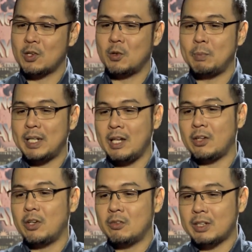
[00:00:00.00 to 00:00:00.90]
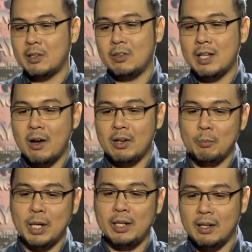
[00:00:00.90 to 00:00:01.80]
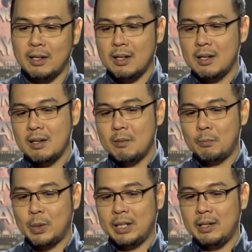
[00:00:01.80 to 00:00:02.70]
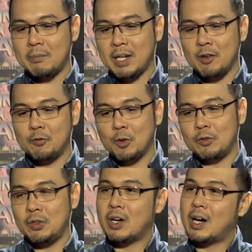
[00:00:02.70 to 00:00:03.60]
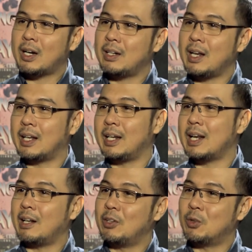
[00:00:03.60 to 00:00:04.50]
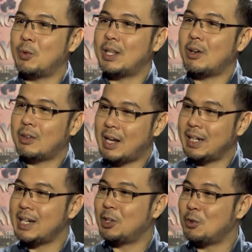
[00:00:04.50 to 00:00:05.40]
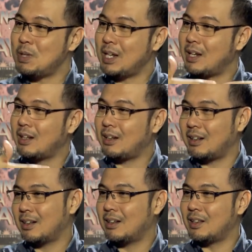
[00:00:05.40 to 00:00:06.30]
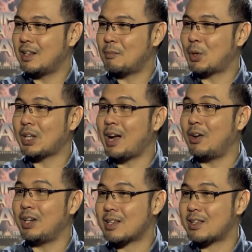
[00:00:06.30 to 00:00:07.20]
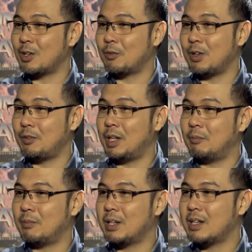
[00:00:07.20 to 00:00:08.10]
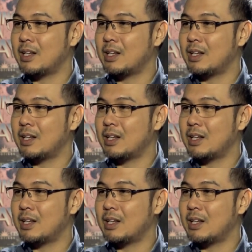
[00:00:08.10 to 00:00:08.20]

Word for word: So, mm. pinili ko yung tatlong tao na pwedeng, pwedeng mag-evolve yung arc ni Aguinaldo without Aguinaldo being the protagonist of the film.